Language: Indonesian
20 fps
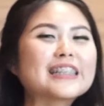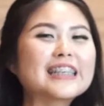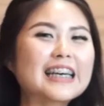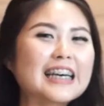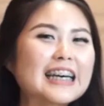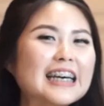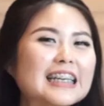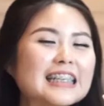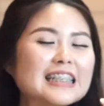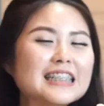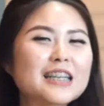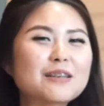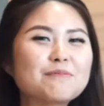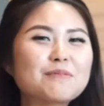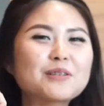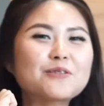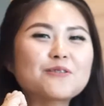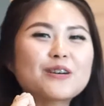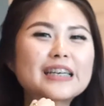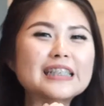semuanya,
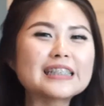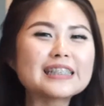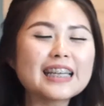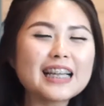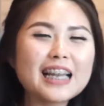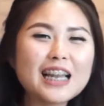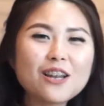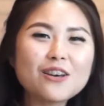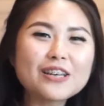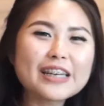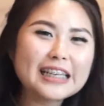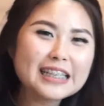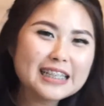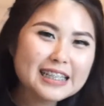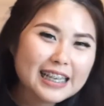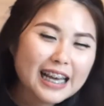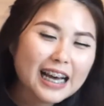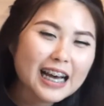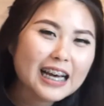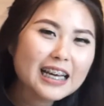nama gue Stella
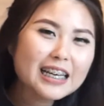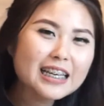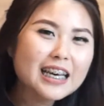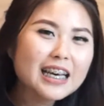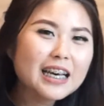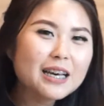Lorenza,